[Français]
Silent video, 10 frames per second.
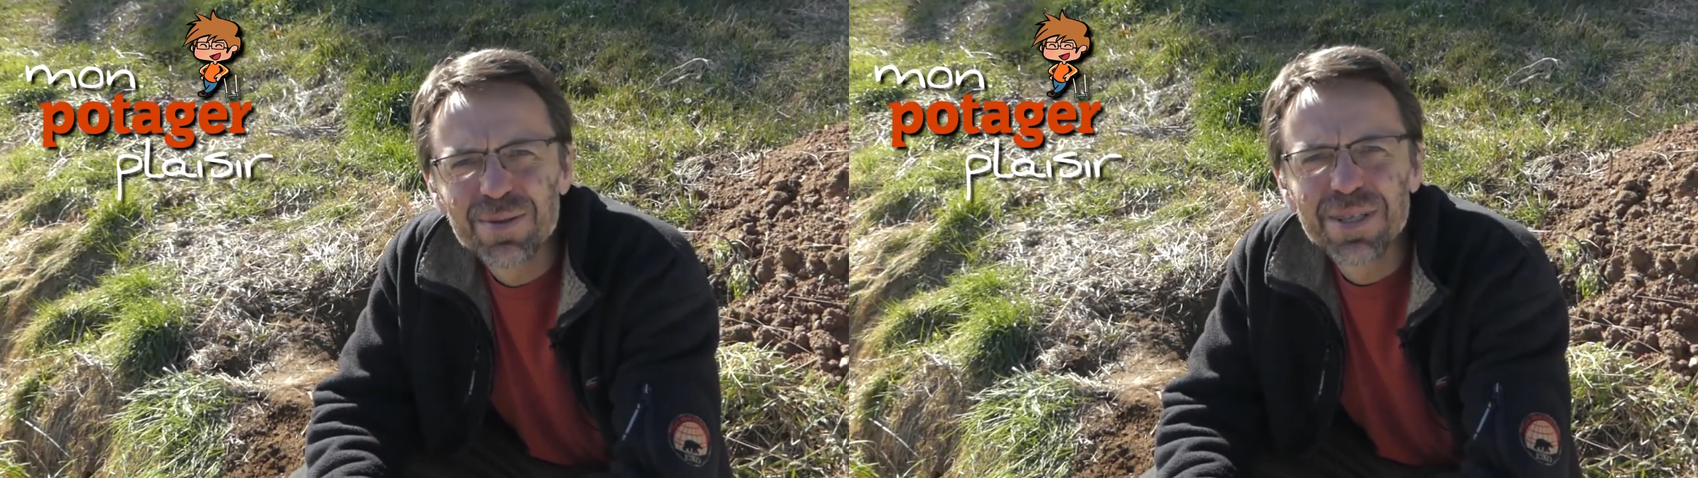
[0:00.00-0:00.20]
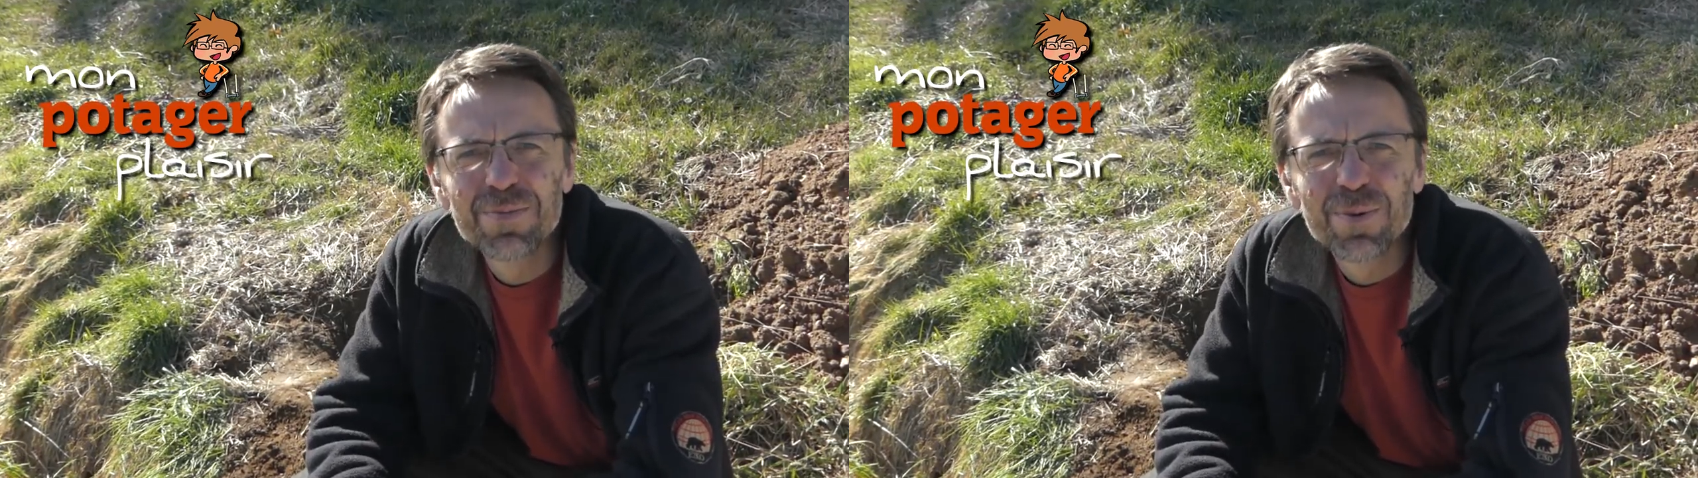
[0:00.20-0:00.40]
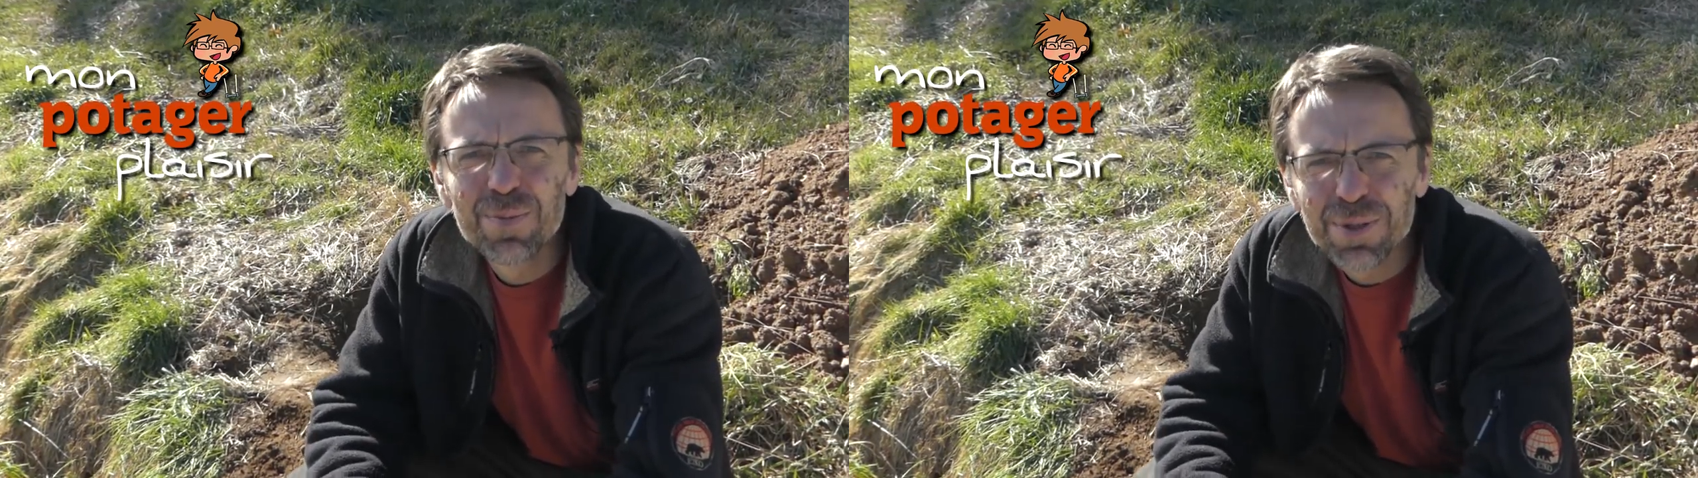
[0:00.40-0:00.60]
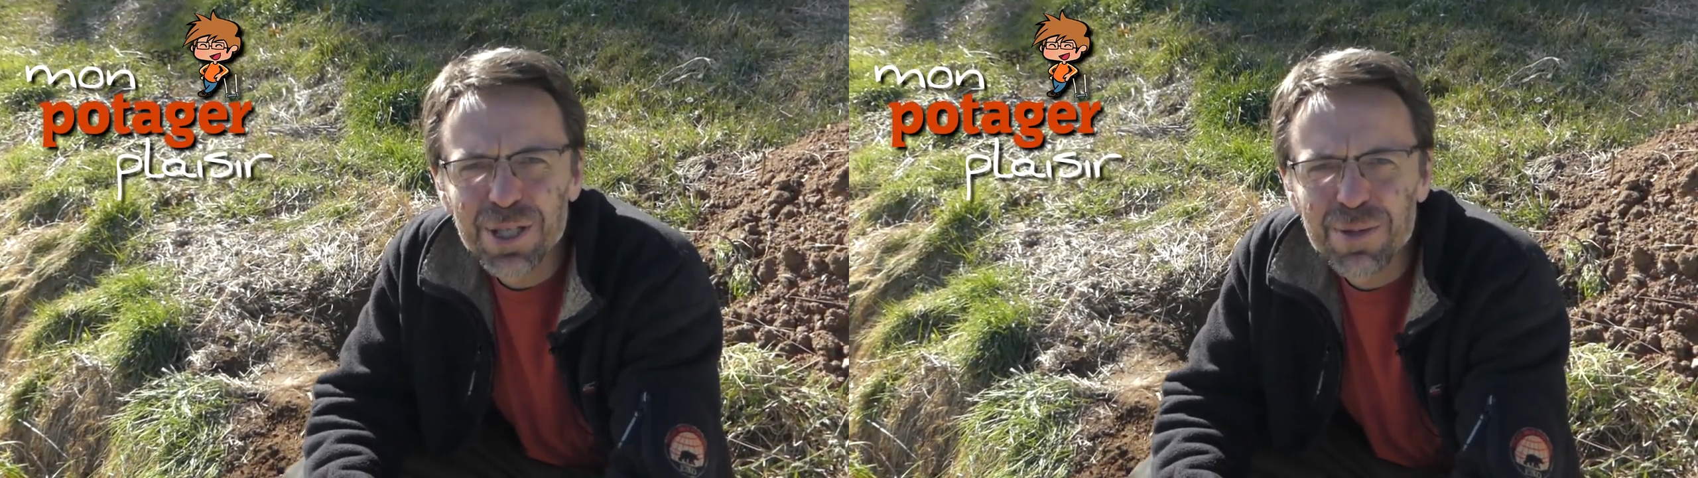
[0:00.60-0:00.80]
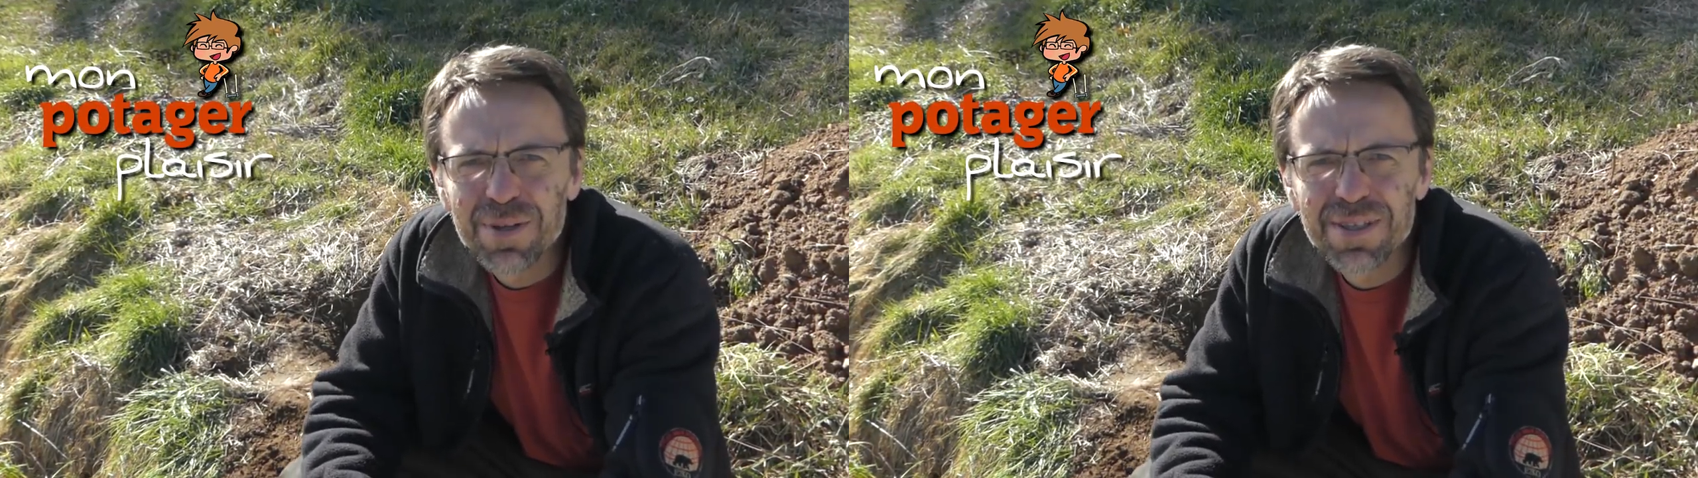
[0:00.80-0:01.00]
du site Mon
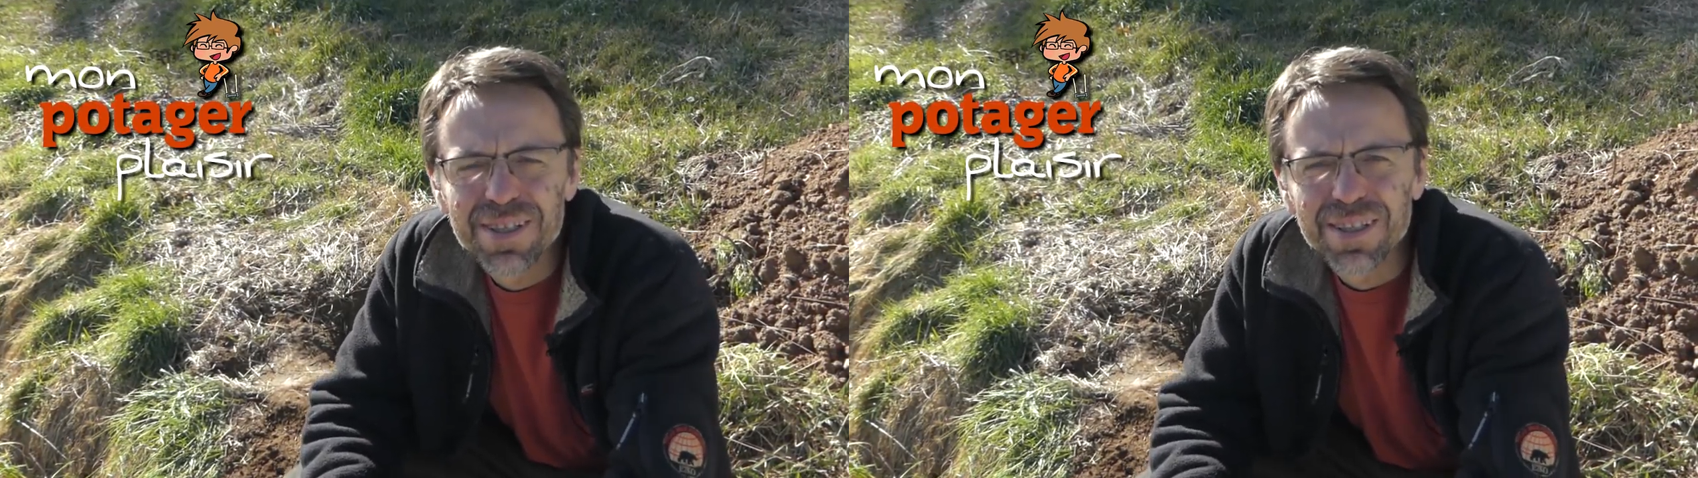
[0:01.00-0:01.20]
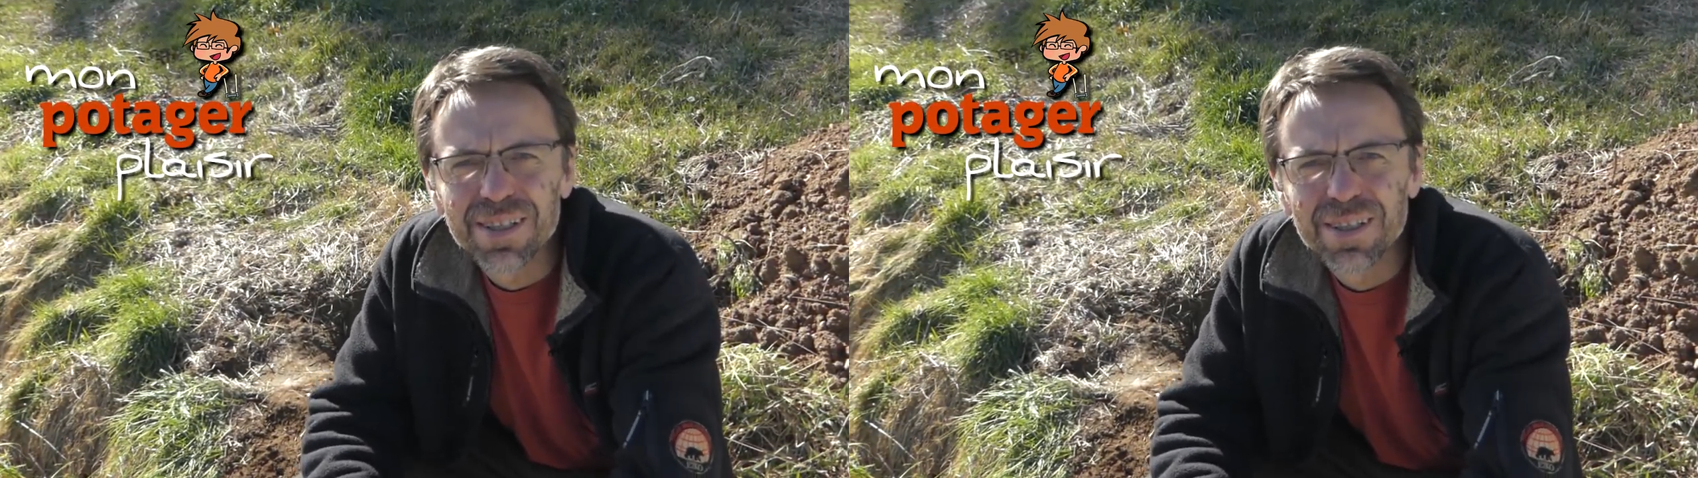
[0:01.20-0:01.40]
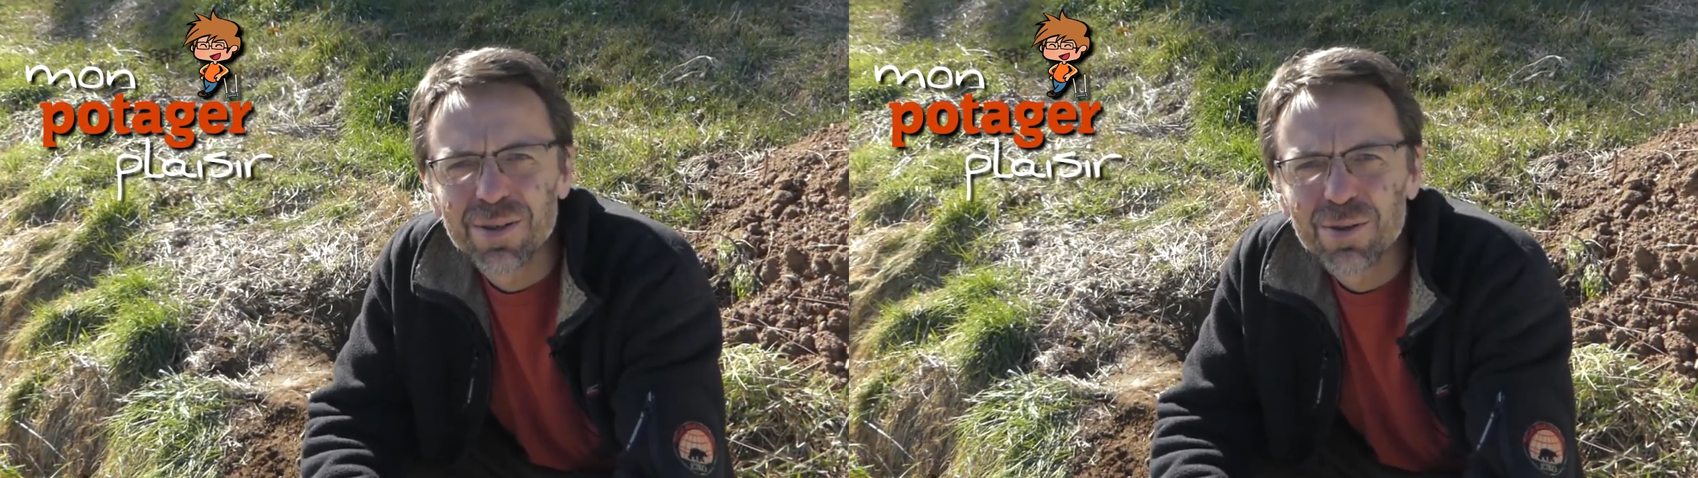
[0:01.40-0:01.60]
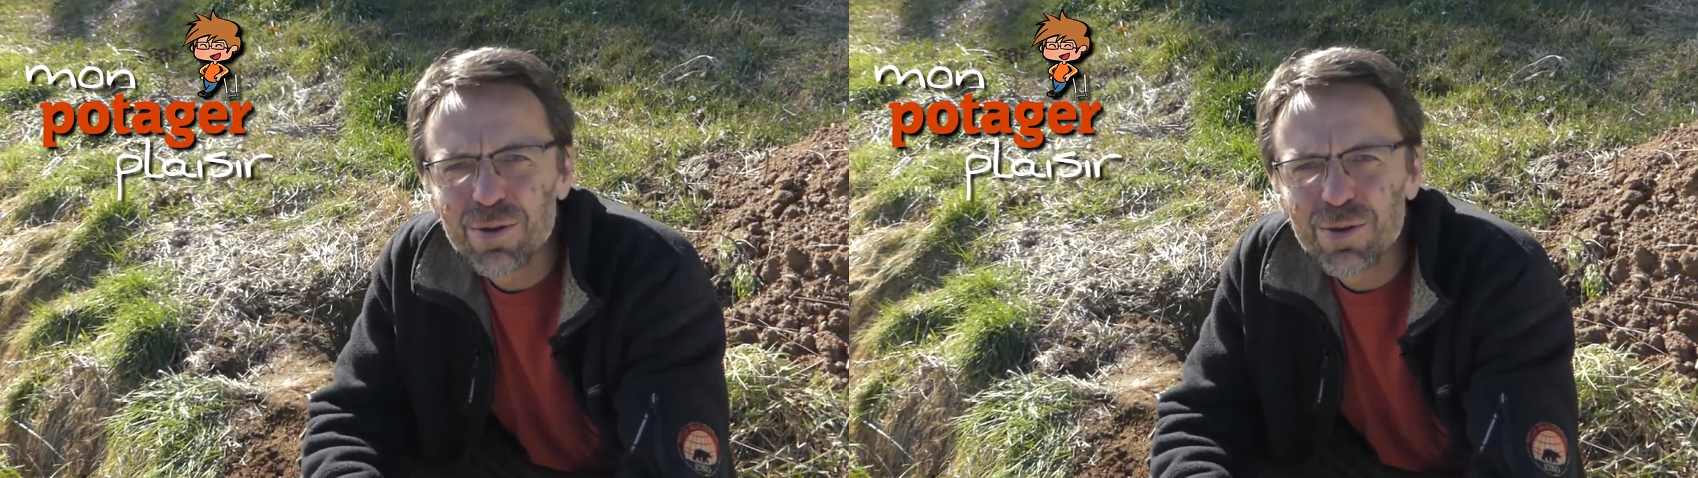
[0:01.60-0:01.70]
Potager Plaisir.